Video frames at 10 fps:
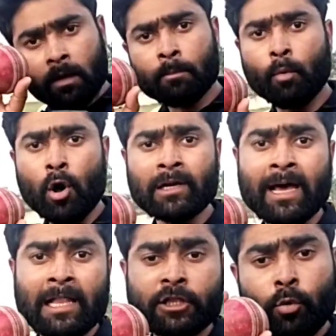बॉल
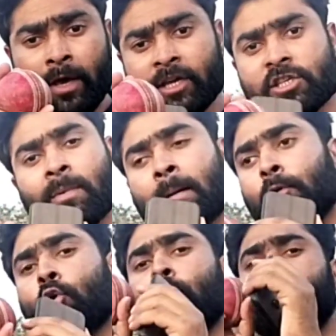डालते हुए कि जब आप
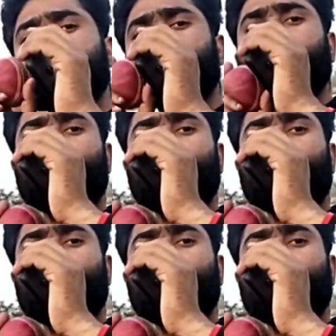लोडिंग की